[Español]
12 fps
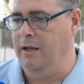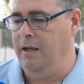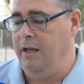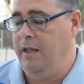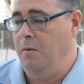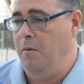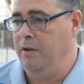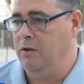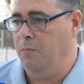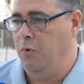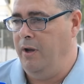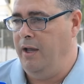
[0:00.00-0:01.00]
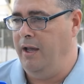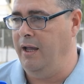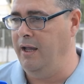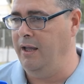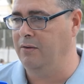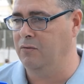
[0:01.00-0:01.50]
y de momento
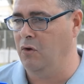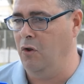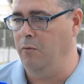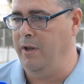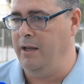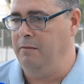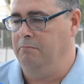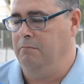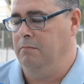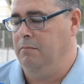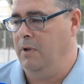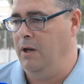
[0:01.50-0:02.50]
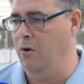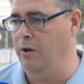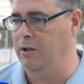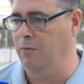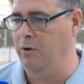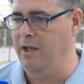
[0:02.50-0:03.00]
pues todo bien. El
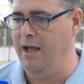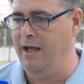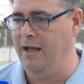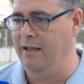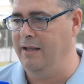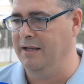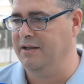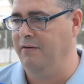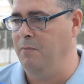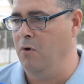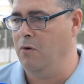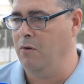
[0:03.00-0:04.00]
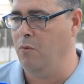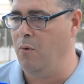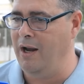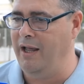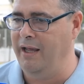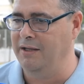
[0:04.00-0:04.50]
objetivo ya, ya sabemos
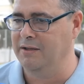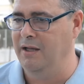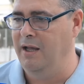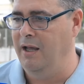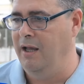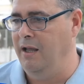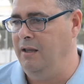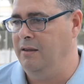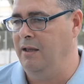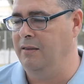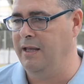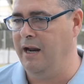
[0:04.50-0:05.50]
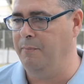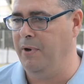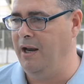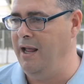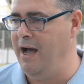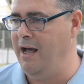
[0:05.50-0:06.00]
cuál es, intentar
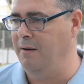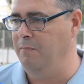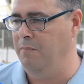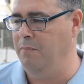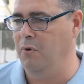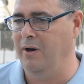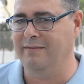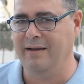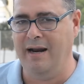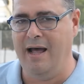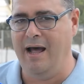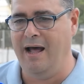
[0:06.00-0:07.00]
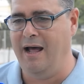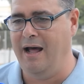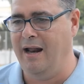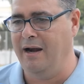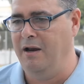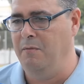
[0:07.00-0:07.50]
pelear por estar
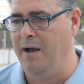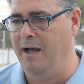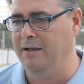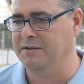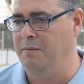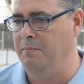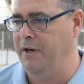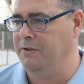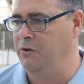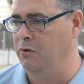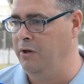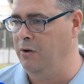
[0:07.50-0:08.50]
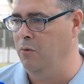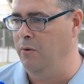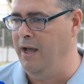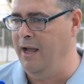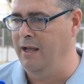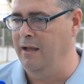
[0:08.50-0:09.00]
arriba, sin presión
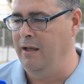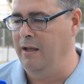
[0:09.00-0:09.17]
ninguna.